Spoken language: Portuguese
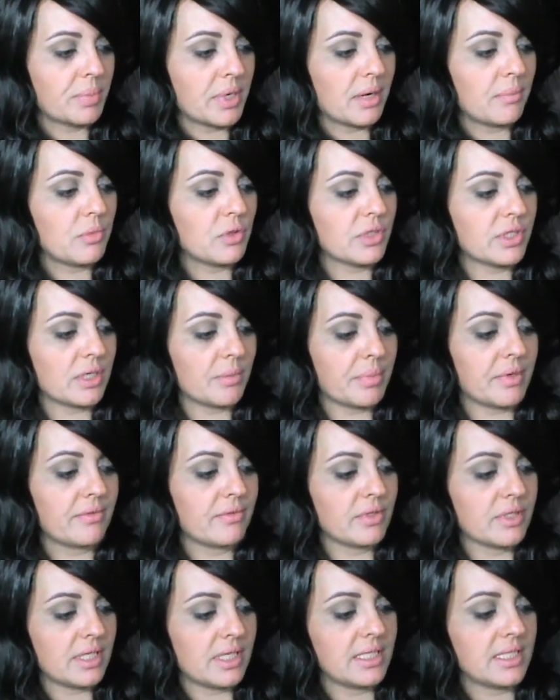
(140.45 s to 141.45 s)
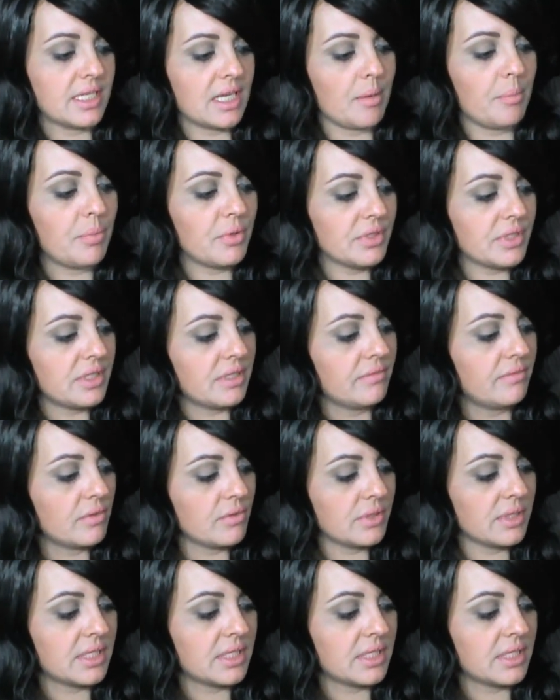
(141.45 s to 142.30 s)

pra mostrar pra vocês que é possível,